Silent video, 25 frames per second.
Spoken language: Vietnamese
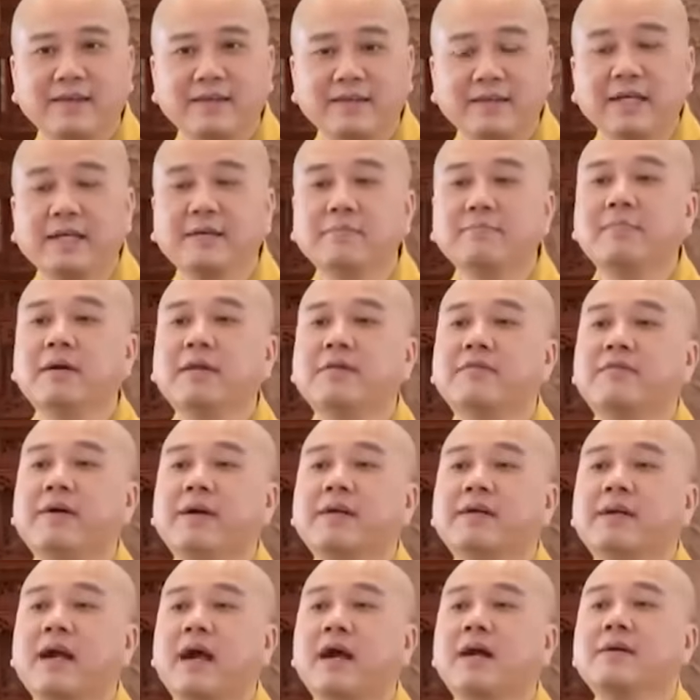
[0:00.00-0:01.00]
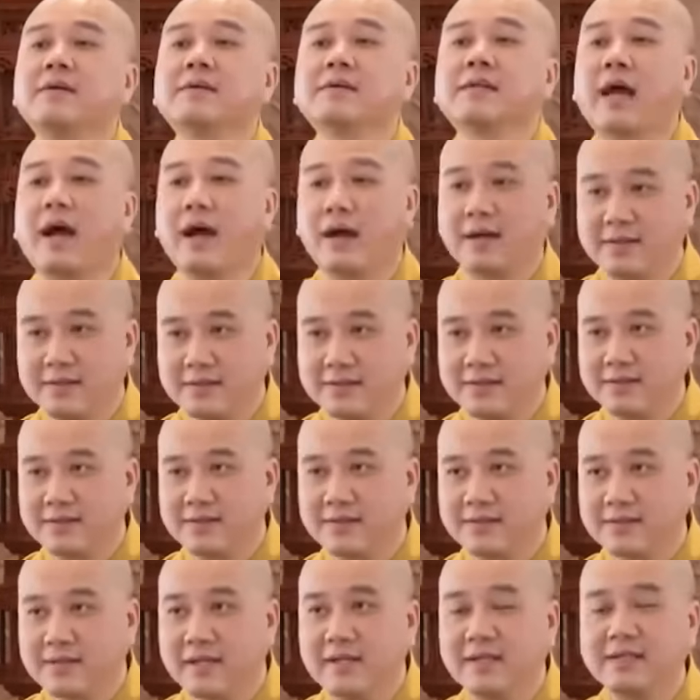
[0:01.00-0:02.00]
Nhưng mình phải cẩn thận
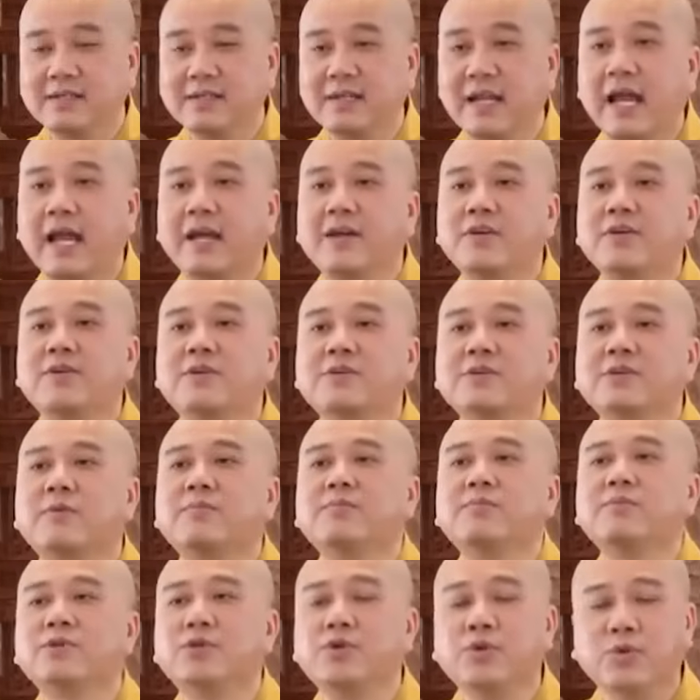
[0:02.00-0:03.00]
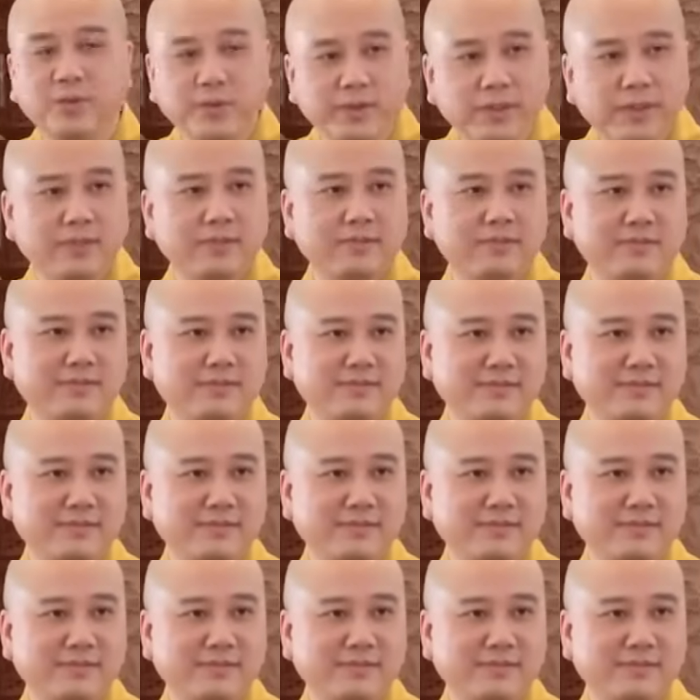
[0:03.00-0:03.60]
Đừng để nó rong rủi